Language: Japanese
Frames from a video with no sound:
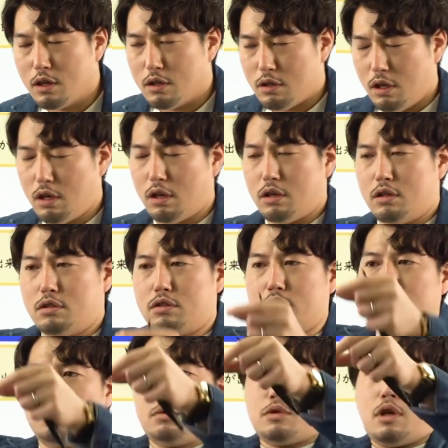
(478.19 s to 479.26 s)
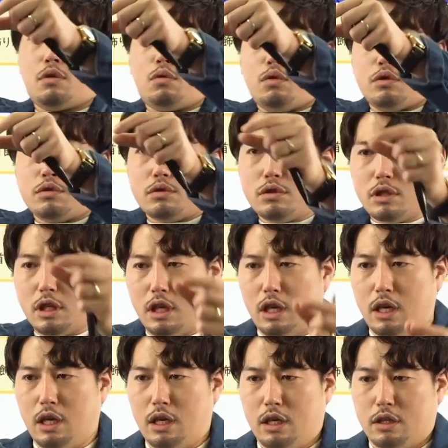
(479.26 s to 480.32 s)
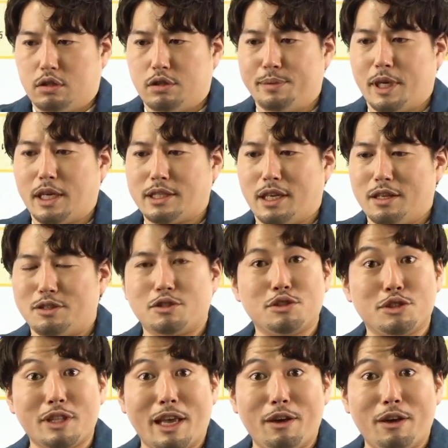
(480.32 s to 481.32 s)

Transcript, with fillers: ね。自分がこういう風に首飾り作った